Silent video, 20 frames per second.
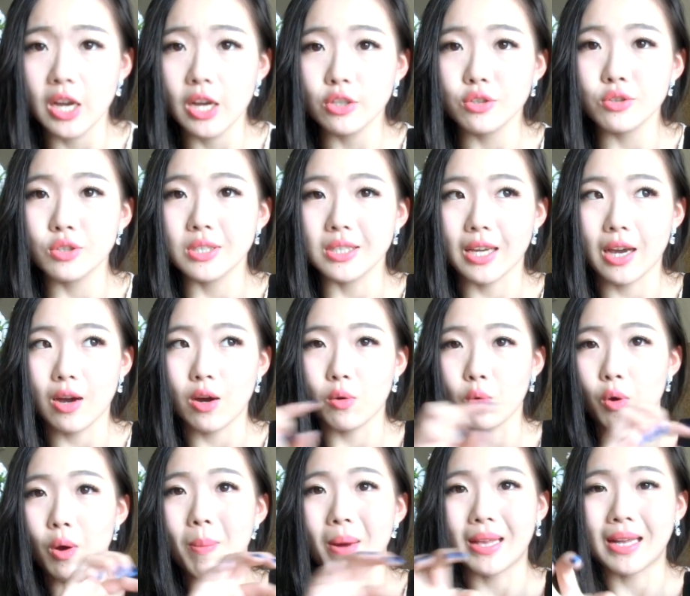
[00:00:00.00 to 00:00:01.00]
就是你要，我
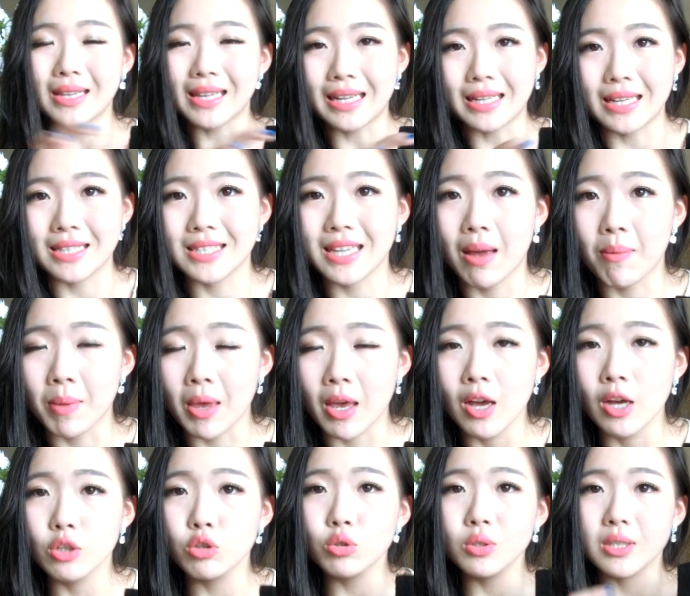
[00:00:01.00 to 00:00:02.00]
会把它打在下面，
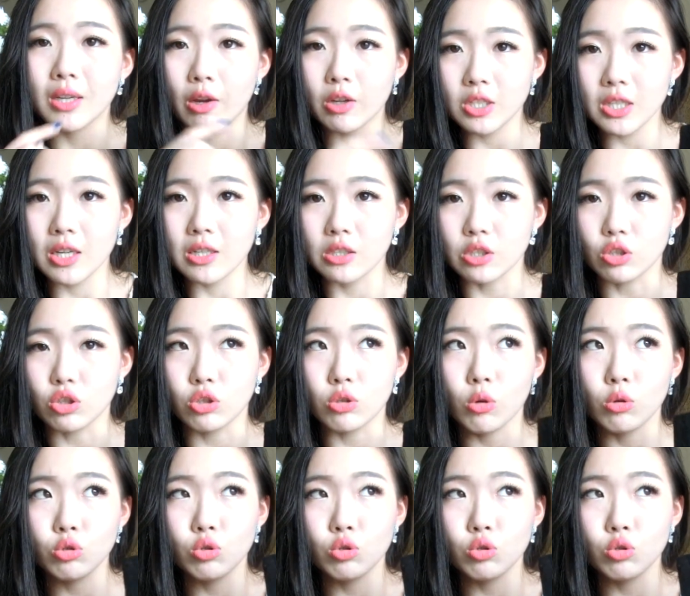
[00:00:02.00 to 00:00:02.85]
就你要这样子搜，